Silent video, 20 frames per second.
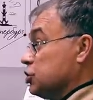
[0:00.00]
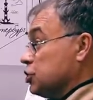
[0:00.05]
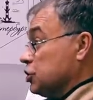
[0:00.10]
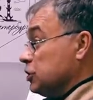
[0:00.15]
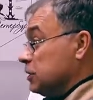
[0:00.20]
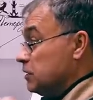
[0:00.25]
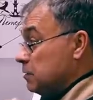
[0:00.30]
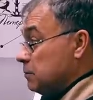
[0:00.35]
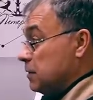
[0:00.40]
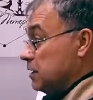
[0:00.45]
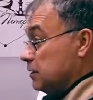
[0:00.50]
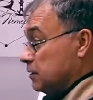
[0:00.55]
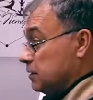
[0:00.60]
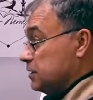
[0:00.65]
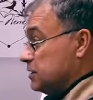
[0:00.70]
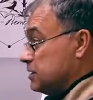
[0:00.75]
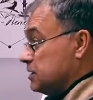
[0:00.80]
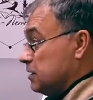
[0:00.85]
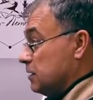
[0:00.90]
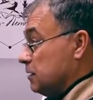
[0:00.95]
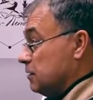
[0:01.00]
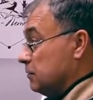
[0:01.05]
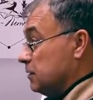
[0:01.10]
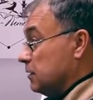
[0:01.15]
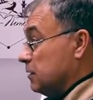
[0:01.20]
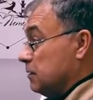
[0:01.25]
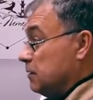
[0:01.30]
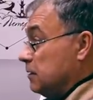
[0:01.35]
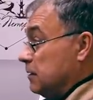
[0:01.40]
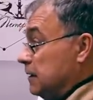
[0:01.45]
Шины медные
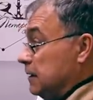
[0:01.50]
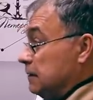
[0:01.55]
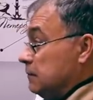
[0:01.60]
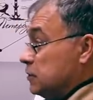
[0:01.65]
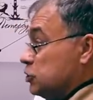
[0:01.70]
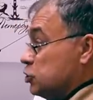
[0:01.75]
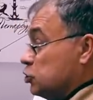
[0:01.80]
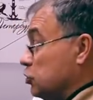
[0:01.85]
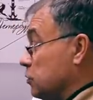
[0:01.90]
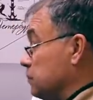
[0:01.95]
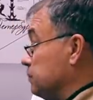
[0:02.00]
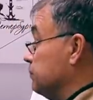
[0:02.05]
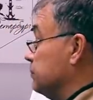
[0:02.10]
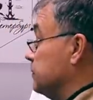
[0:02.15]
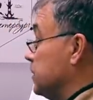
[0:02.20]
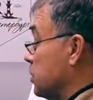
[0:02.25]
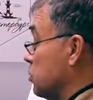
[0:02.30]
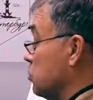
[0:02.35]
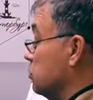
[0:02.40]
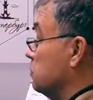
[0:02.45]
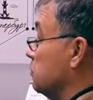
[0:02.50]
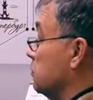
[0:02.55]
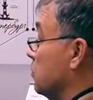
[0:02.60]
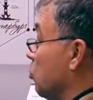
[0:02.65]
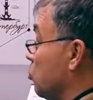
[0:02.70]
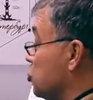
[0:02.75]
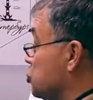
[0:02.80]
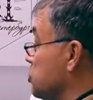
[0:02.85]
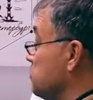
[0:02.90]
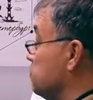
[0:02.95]
силовые, что дает
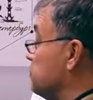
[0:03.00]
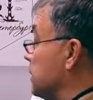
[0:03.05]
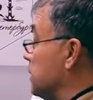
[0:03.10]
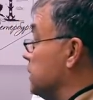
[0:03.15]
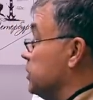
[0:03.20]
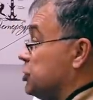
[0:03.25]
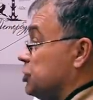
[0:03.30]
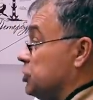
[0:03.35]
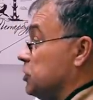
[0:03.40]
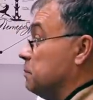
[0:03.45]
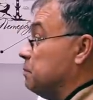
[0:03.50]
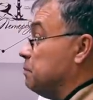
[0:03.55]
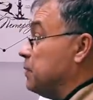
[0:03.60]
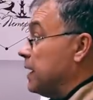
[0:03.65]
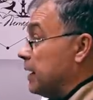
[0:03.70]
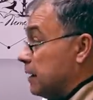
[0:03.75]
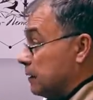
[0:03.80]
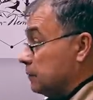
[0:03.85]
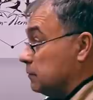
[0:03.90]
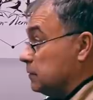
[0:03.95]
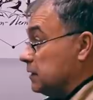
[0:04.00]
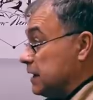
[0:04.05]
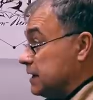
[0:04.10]
очень приличный ПН,